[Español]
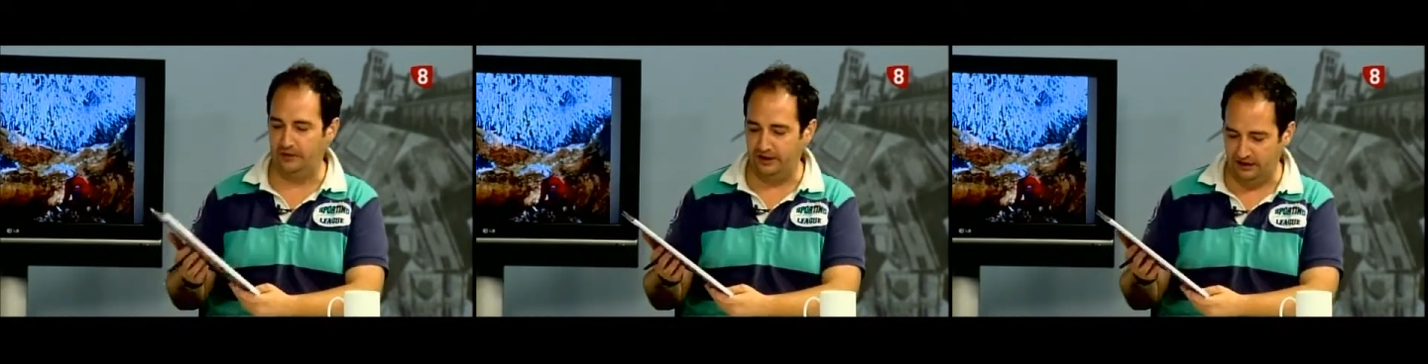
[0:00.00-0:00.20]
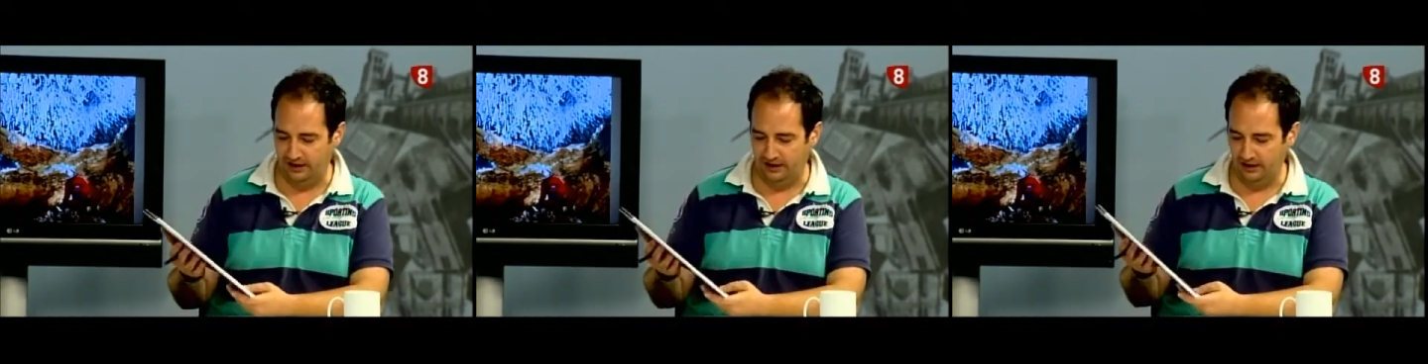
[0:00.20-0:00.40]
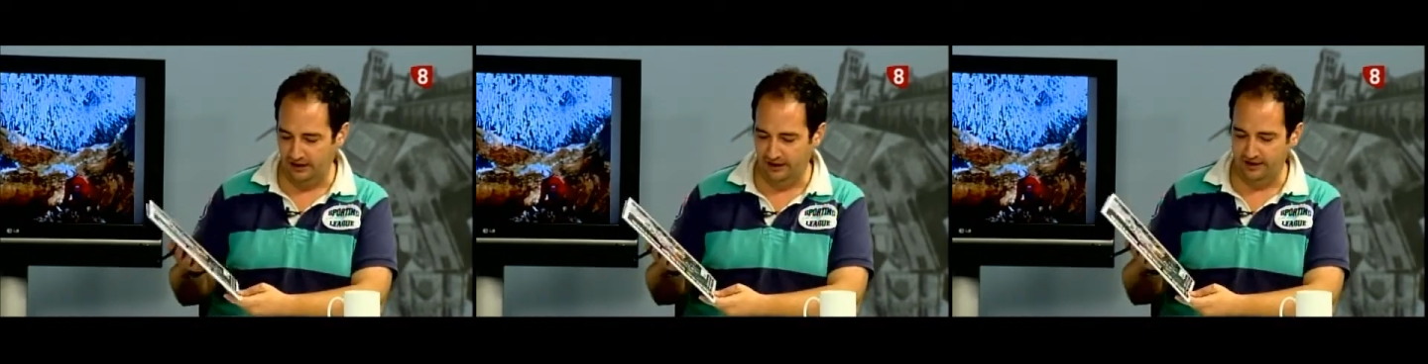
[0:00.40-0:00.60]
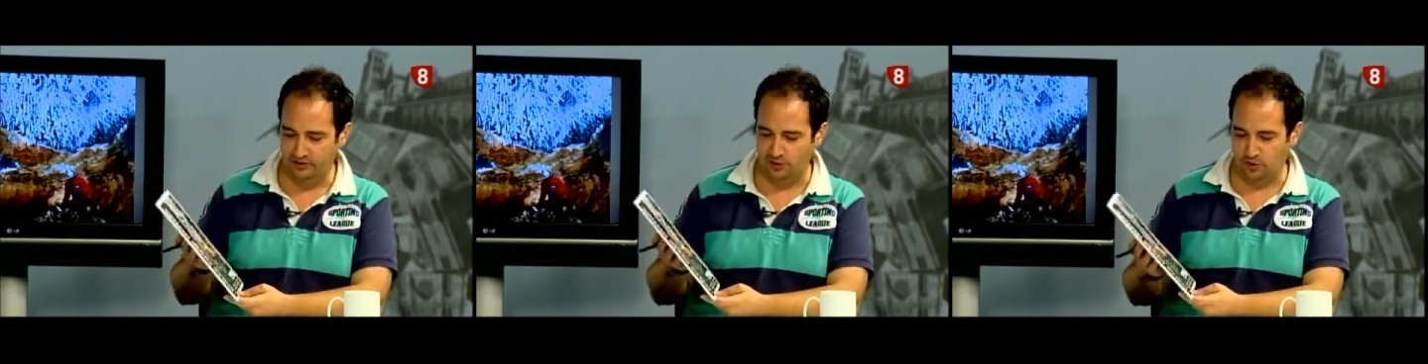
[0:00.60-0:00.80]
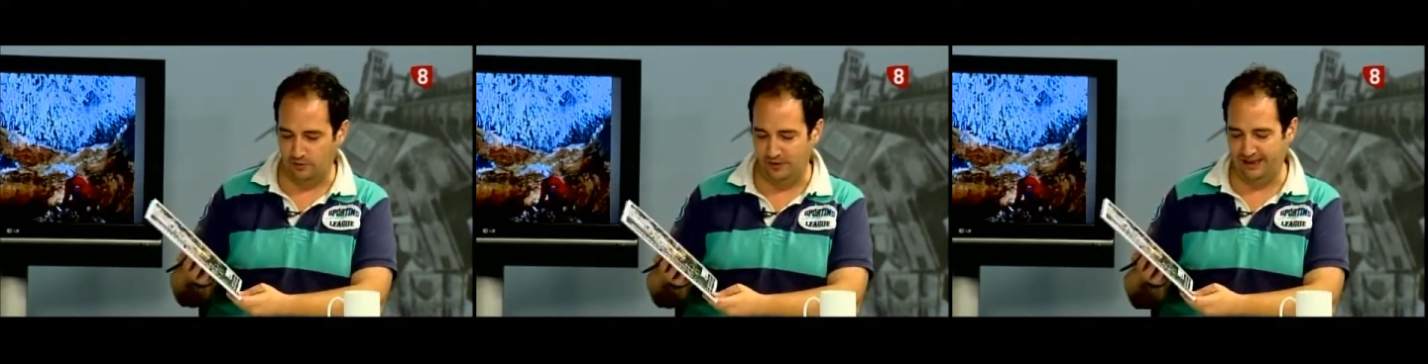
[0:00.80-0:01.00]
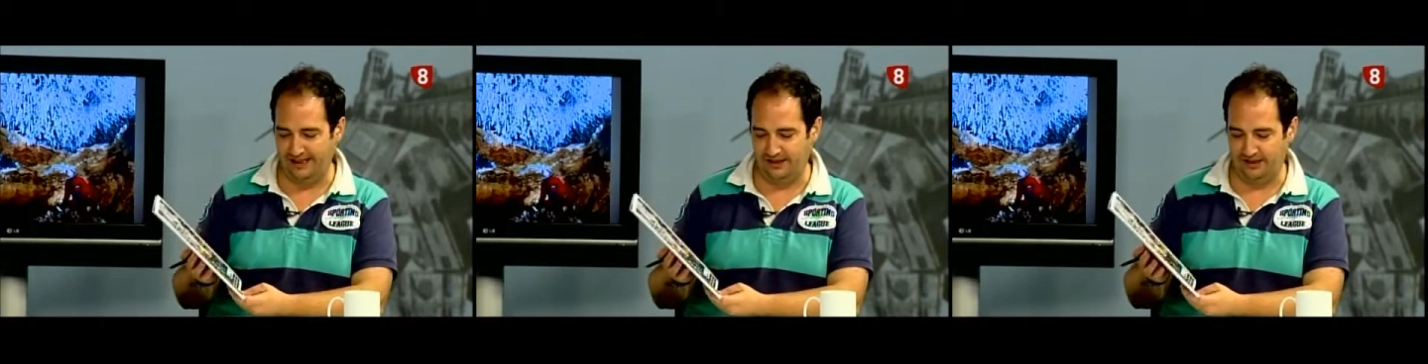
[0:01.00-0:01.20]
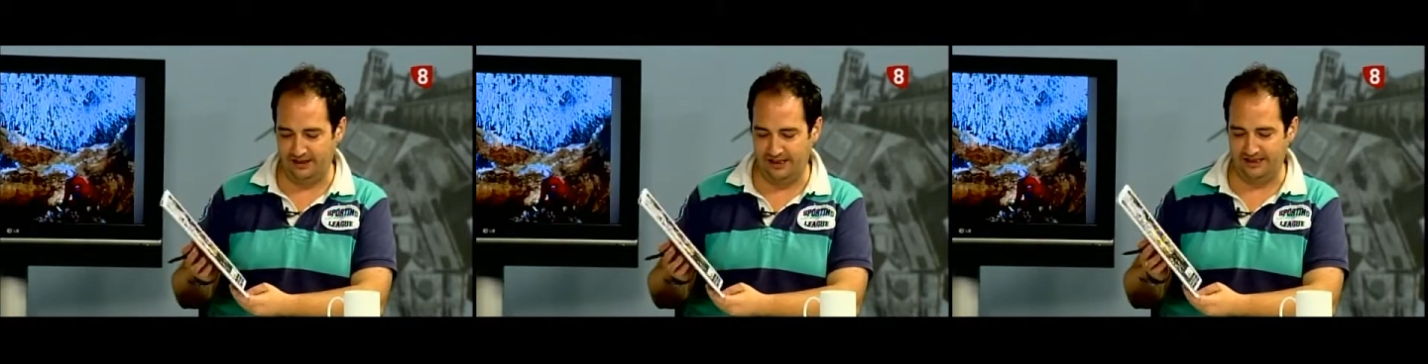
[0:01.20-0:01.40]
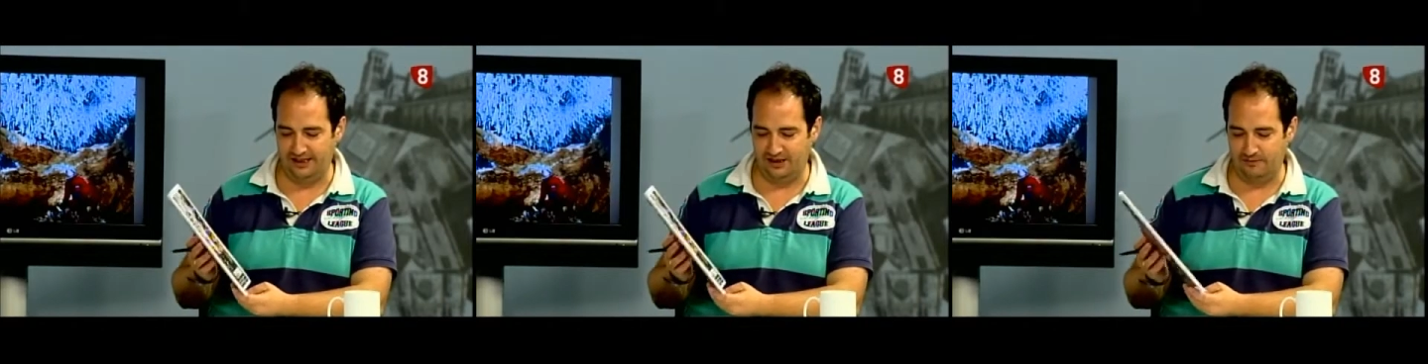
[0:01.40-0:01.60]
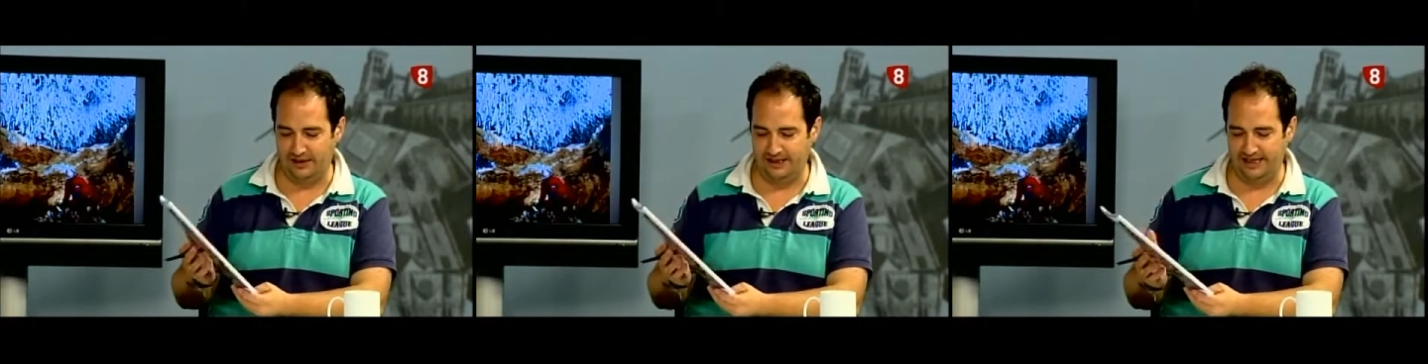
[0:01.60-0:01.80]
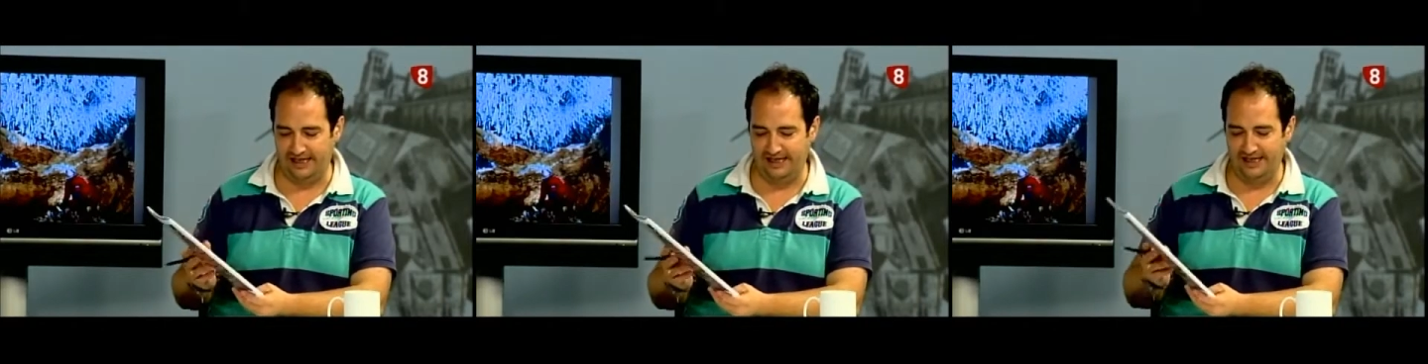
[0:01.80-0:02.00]
Meeting 2016
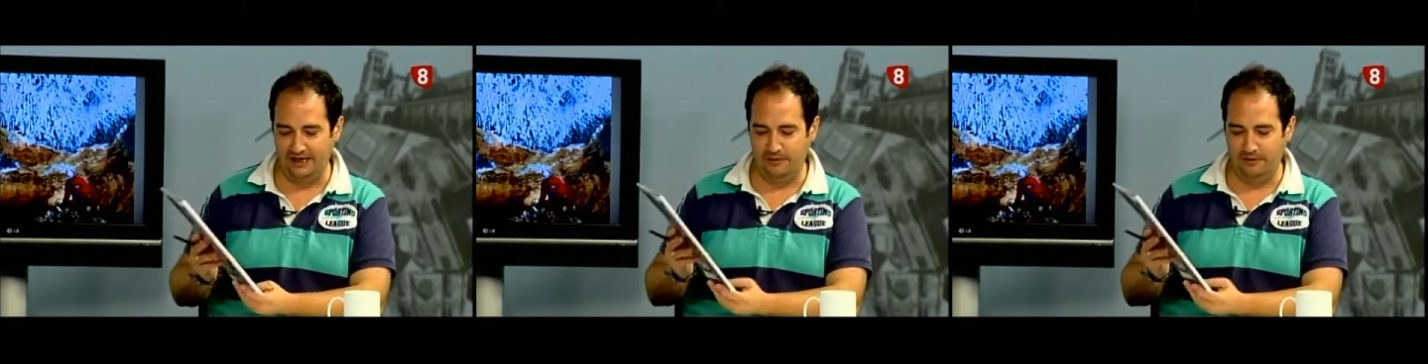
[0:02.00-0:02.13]
España.